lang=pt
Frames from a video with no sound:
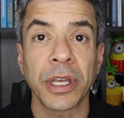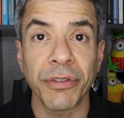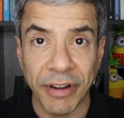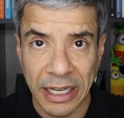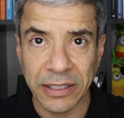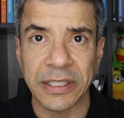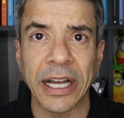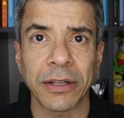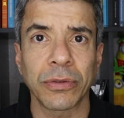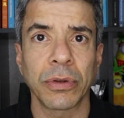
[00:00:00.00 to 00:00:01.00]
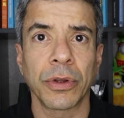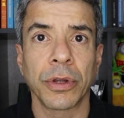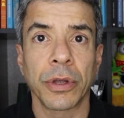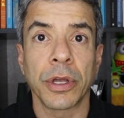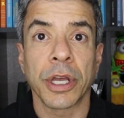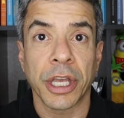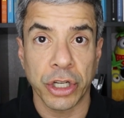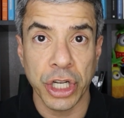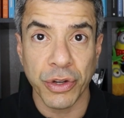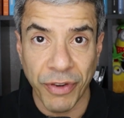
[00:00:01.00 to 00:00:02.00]
que vai dar certo, que
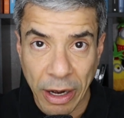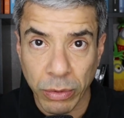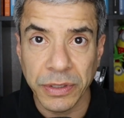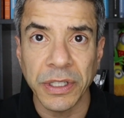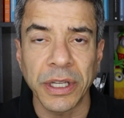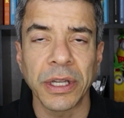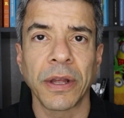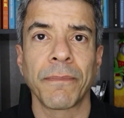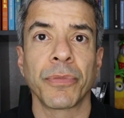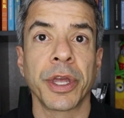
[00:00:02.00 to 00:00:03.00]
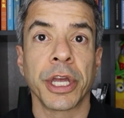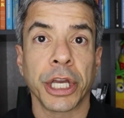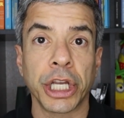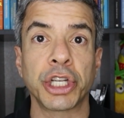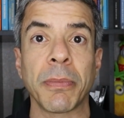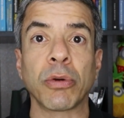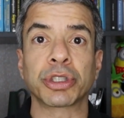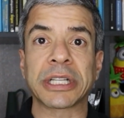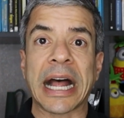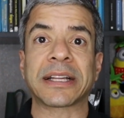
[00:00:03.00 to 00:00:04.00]
a gente vai conseguir, que de
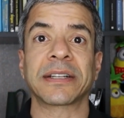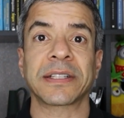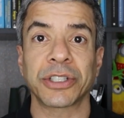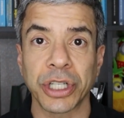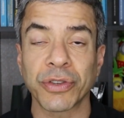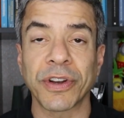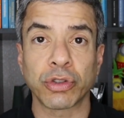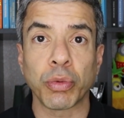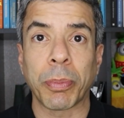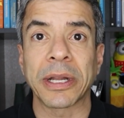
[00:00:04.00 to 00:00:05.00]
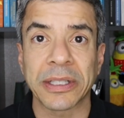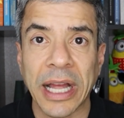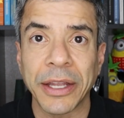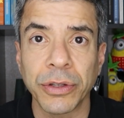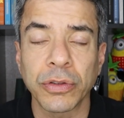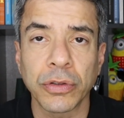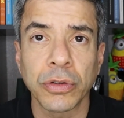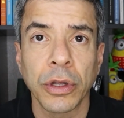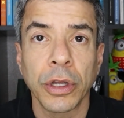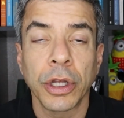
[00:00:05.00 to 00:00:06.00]
mãos dadas a gente vai suplantar
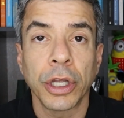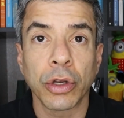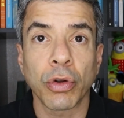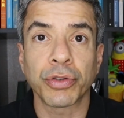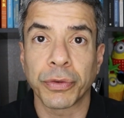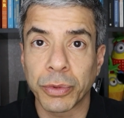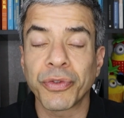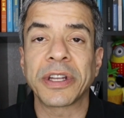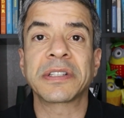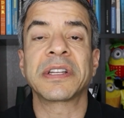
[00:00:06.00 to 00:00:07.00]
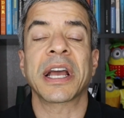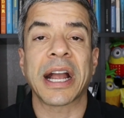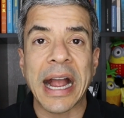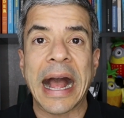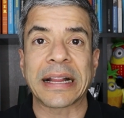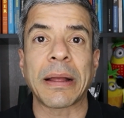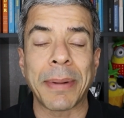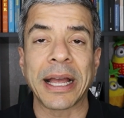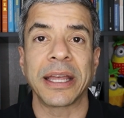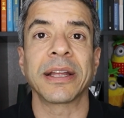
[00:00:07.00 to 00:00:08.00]
isso e nós vamos vencer cada
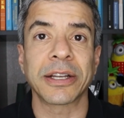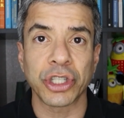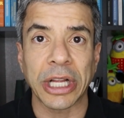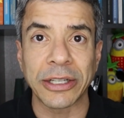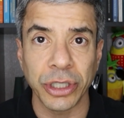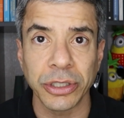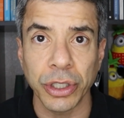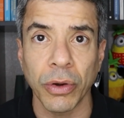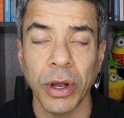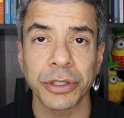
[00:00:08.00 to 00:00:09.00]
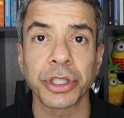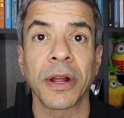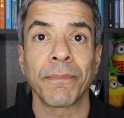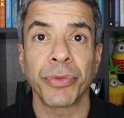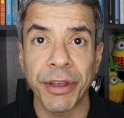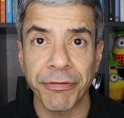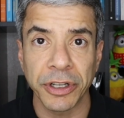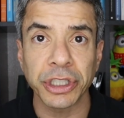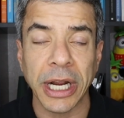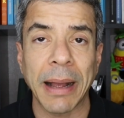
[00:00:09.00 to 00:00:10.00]
barreira que está diante de nós.
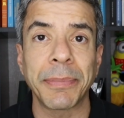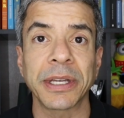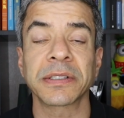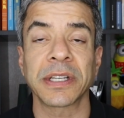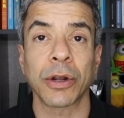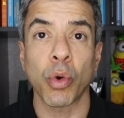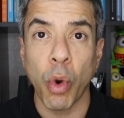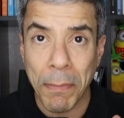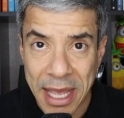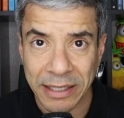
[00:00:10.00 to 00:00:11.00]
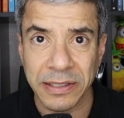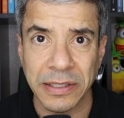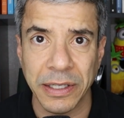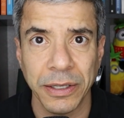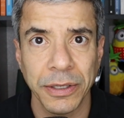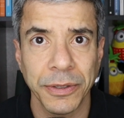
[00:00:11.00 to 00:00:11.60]
Levante a cabeça, comece.